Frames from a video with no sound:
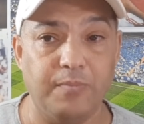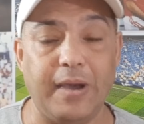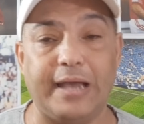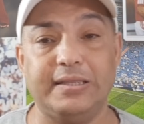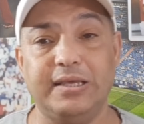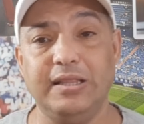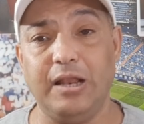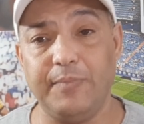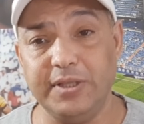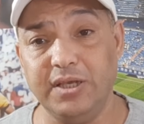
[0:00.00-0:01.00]
بعد كده
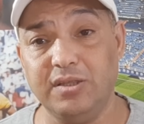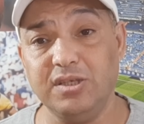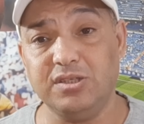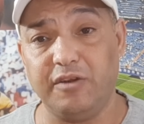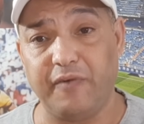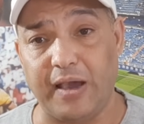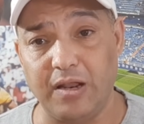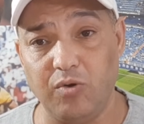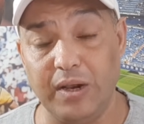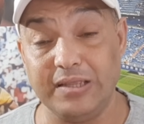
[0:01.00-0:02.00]
لما تيجي تصرف
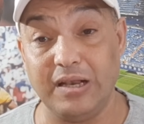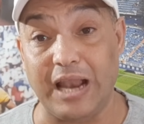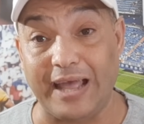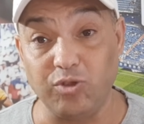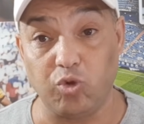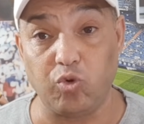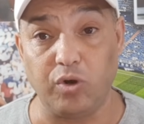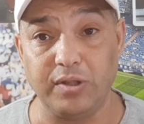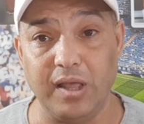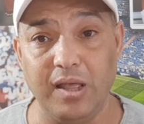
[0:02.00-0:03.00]
على الولد اللي عنده
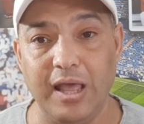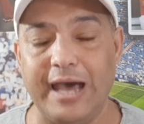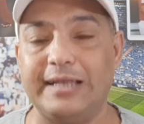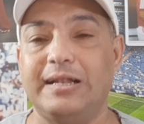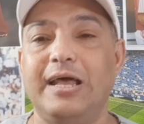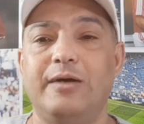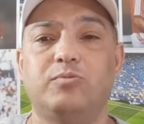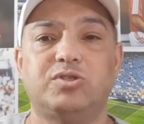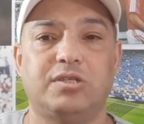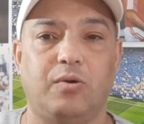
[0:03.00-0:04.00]
الروح ده هتلاقي
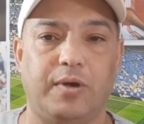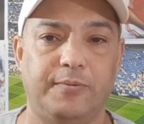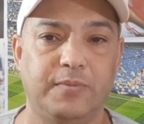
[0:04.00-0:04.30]
مستوى